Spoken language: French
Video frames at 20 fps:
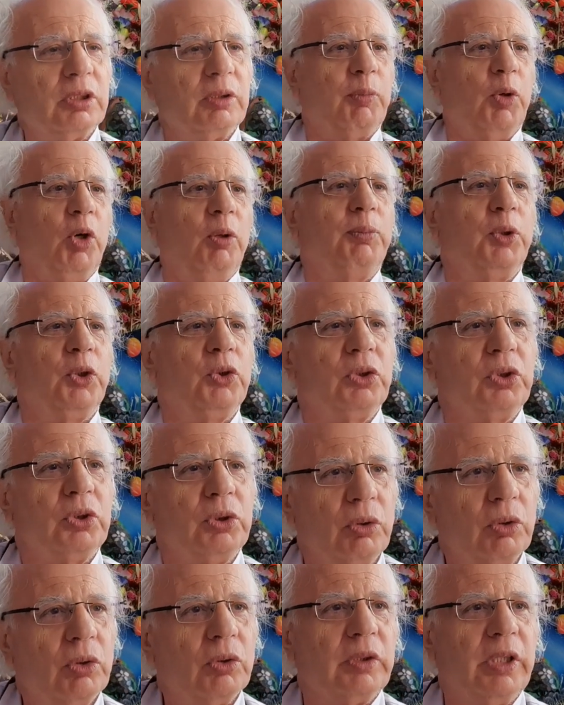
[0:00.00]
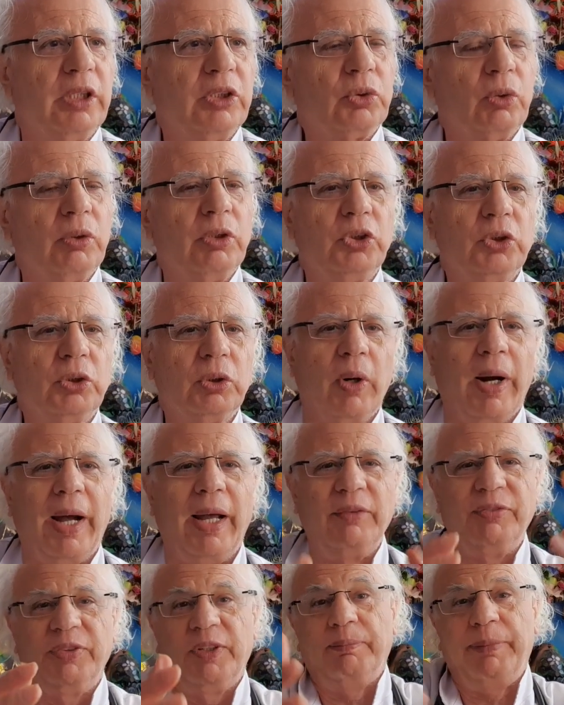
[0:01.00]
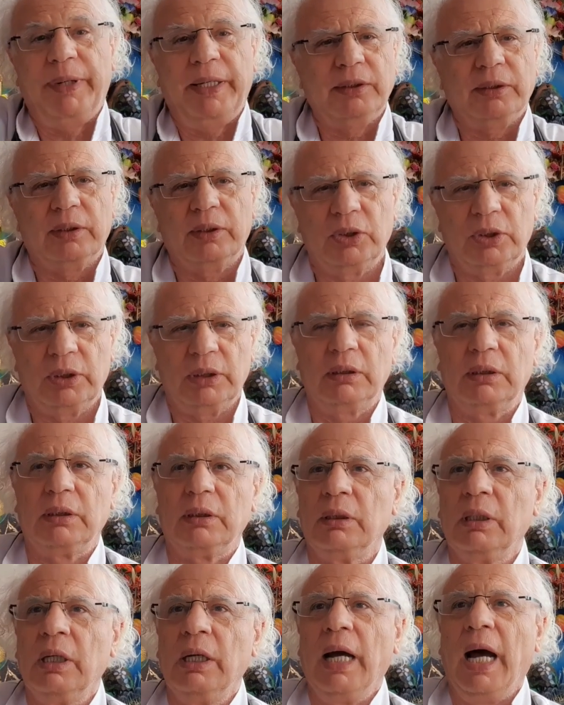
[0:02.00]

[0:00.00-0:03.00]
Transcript: des propositions, des solutions, elle ne fait pas ce que je dis.